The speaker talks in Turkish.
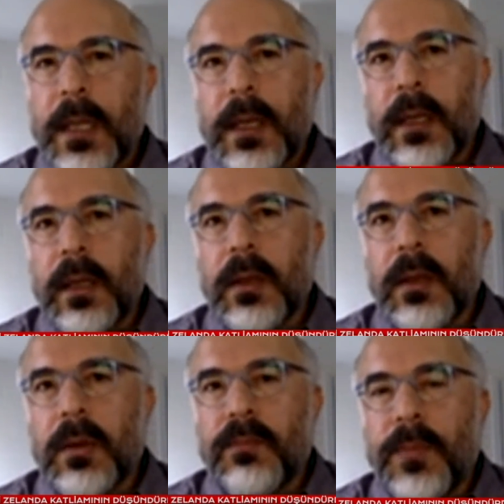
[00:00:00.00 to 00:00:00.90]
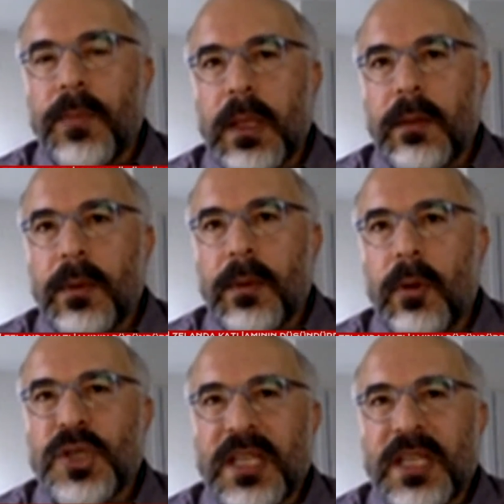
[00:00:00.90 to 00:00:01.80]
e, e,
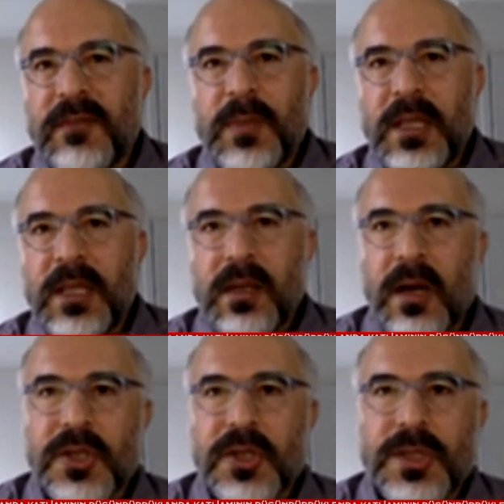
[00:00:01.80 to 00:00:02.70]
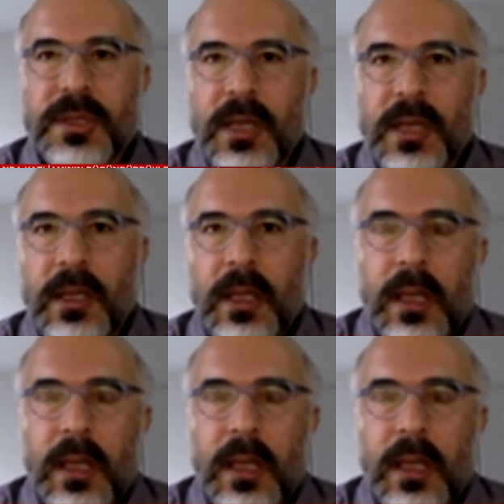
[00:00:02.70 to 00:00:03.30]
objektif bilgi karşısında